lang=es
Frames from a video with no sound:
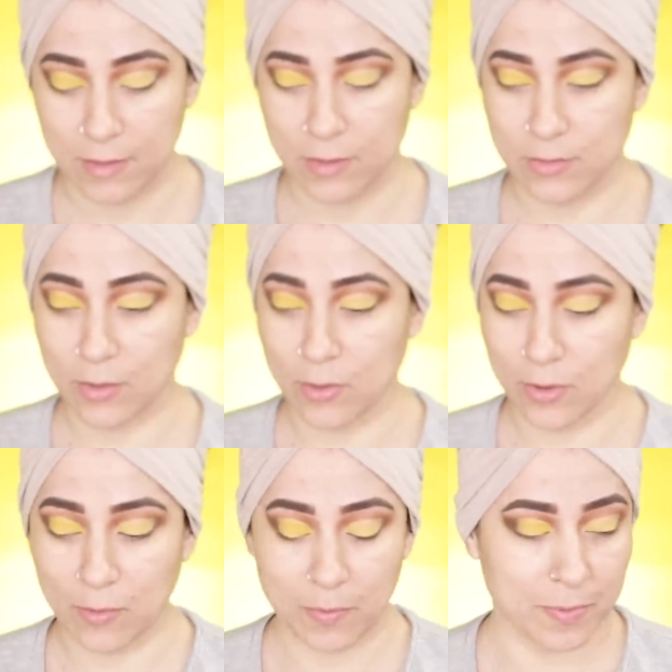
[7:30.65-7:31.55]
pueden
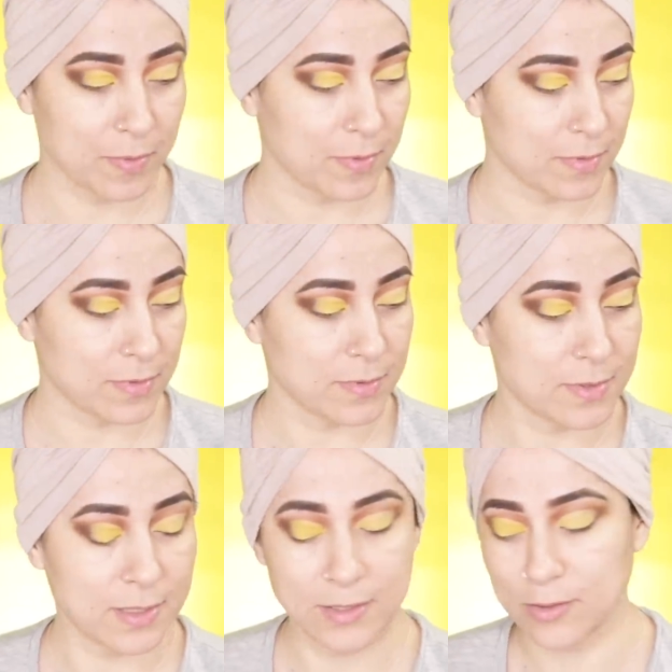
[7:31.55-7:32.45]
tomar si
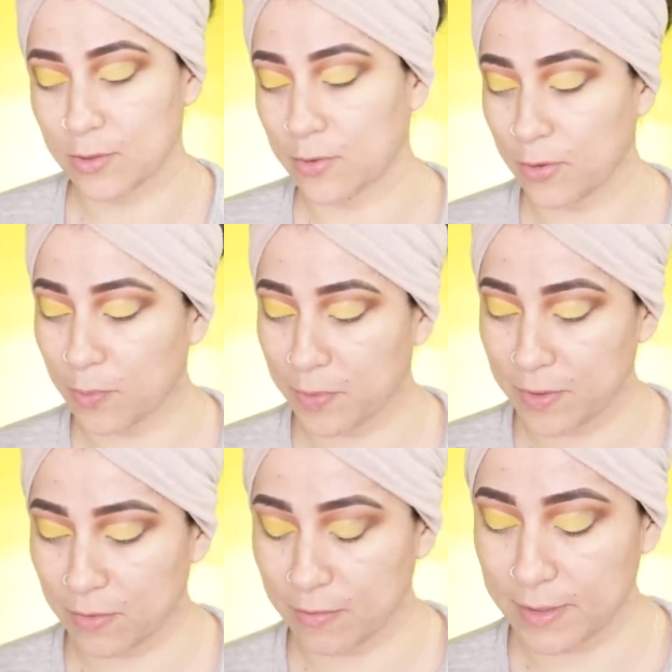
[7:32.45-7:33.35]
quieren uno un poco
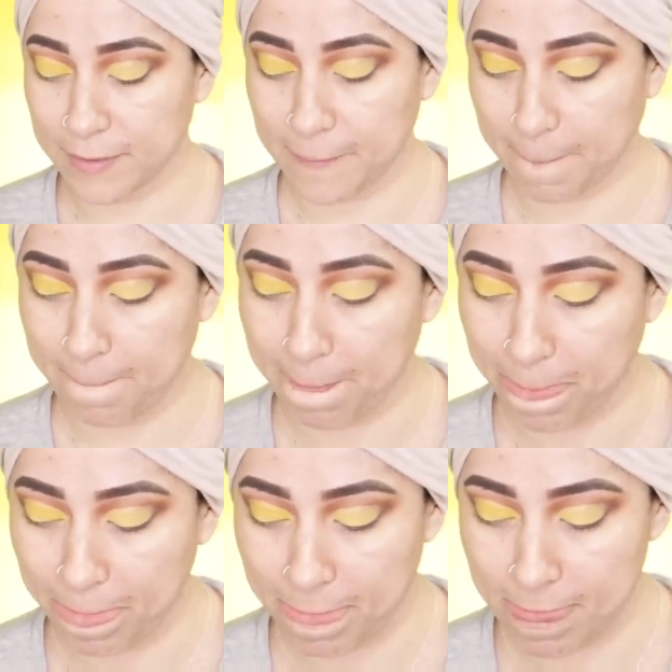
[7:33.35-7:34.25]
más neutral, pero a
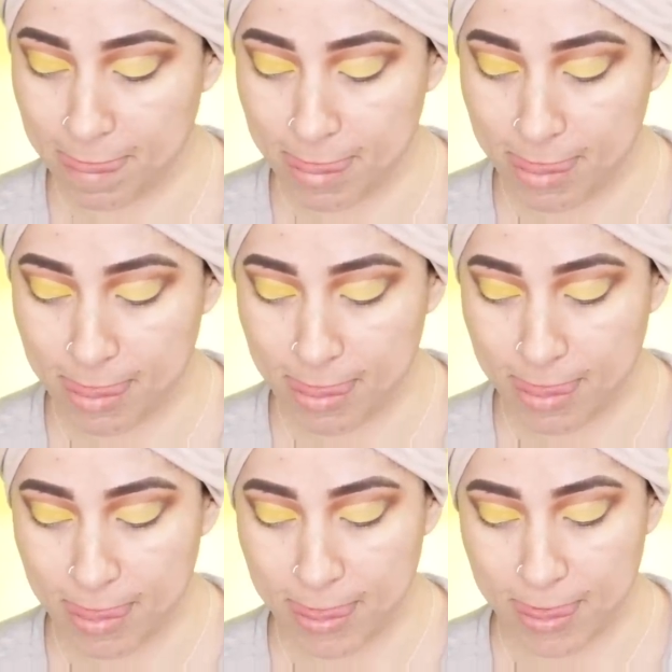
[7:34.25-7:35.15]
mí me
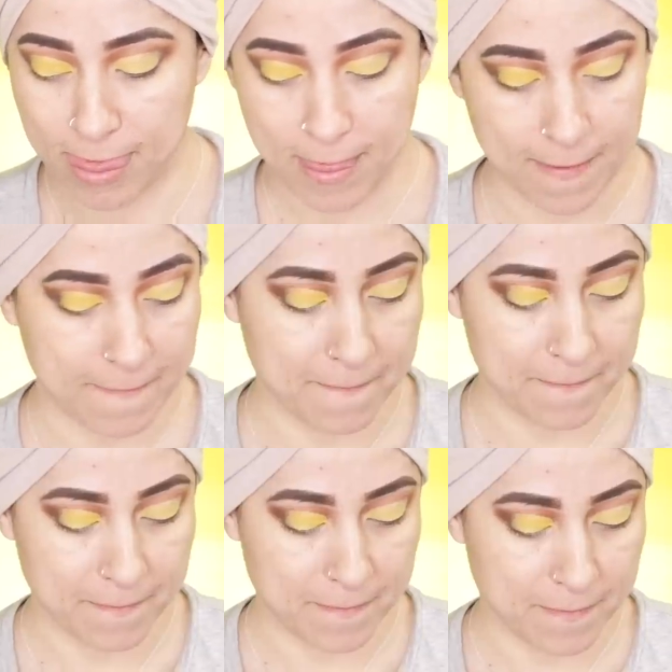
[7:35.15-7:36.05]
gustaría hacer este
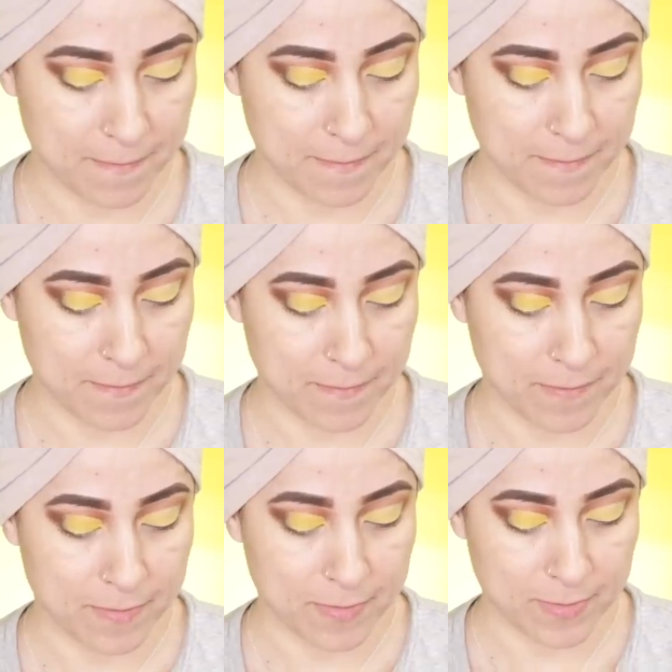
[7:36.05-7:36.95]
maquillaje
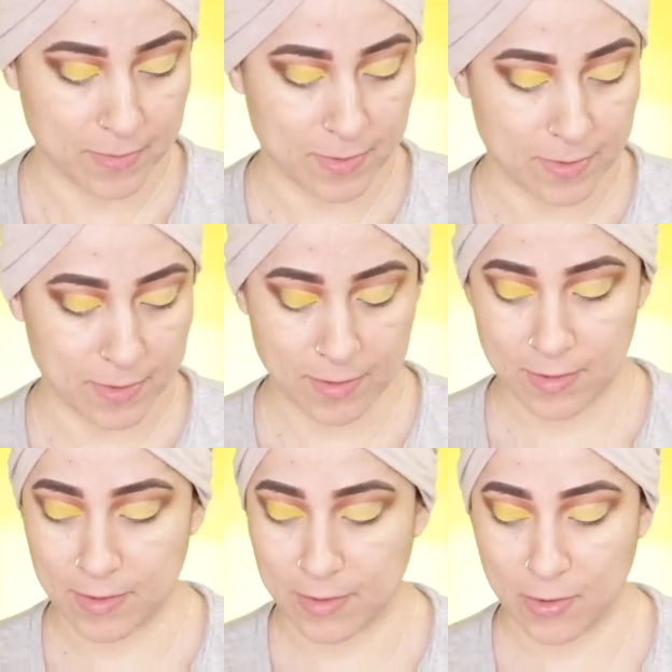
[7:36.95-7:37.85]
como
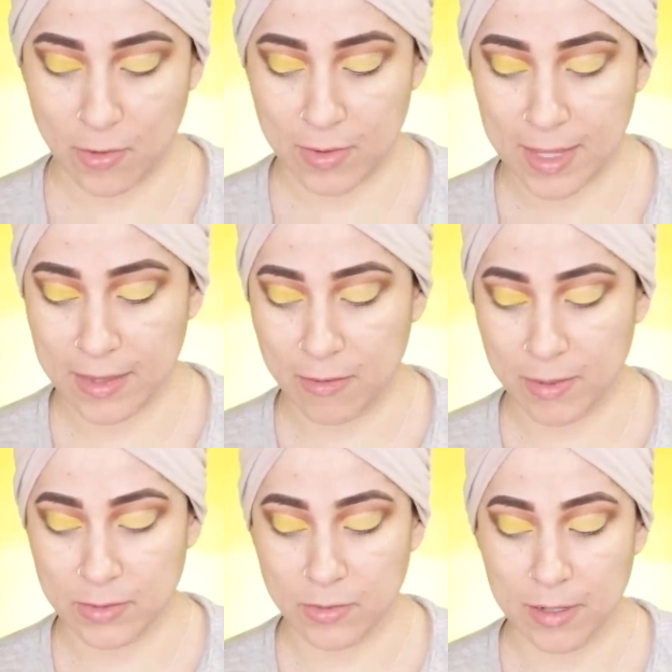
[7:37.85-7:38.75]
más veraniego,
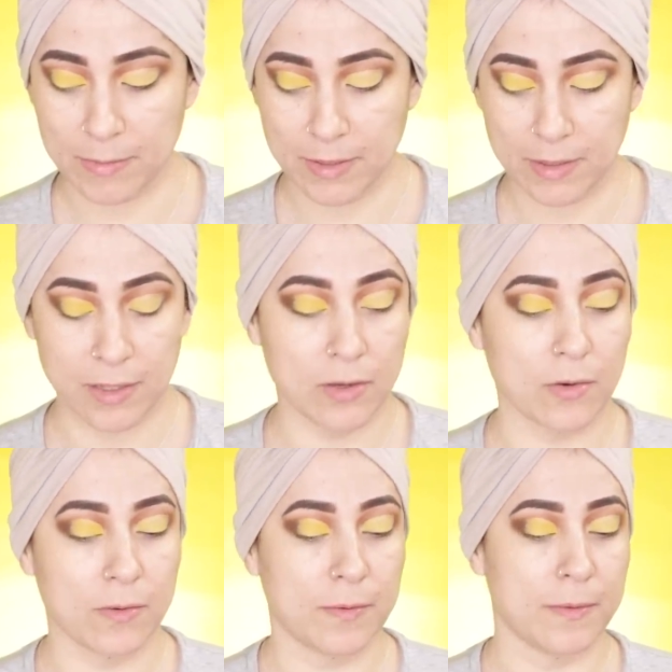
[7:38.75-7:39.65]
así que le voy a
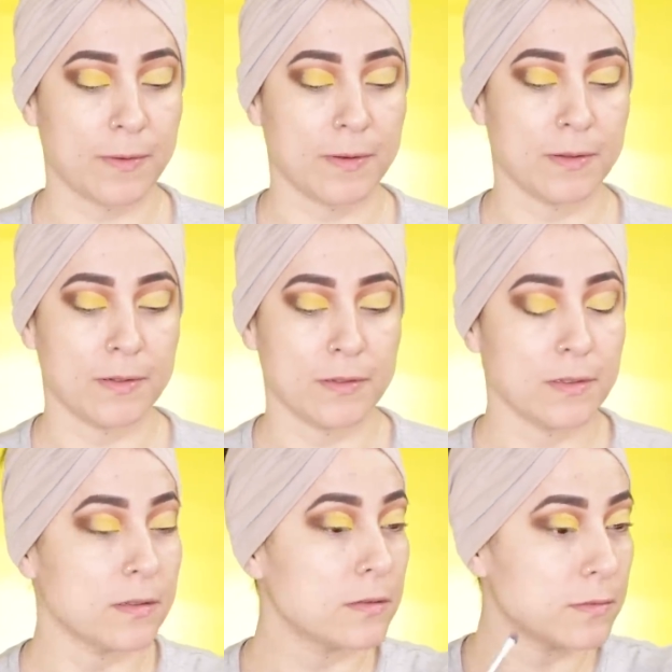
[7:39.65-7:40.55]
poner mucho,
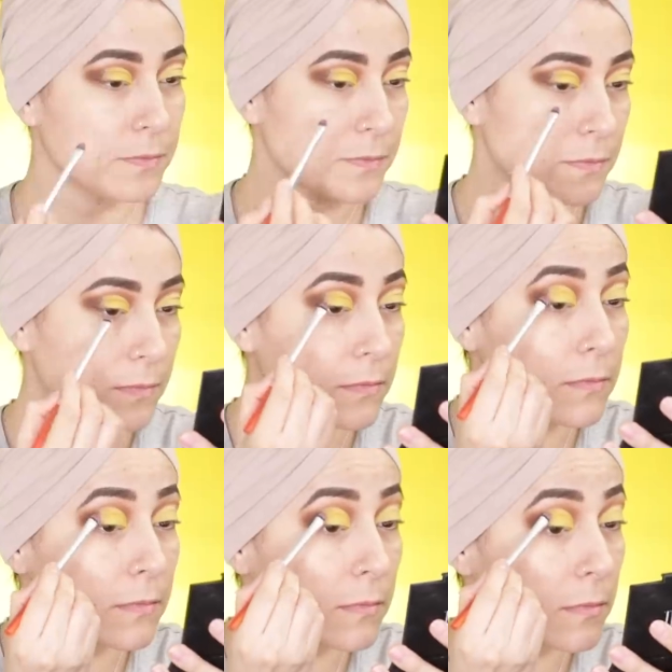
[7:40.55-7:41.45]
mucho, mucho color.
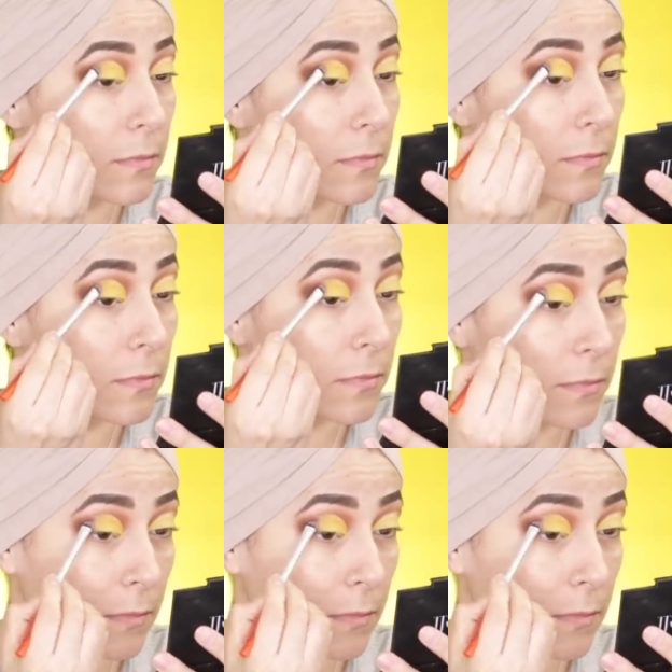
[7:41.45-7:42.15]
Este tono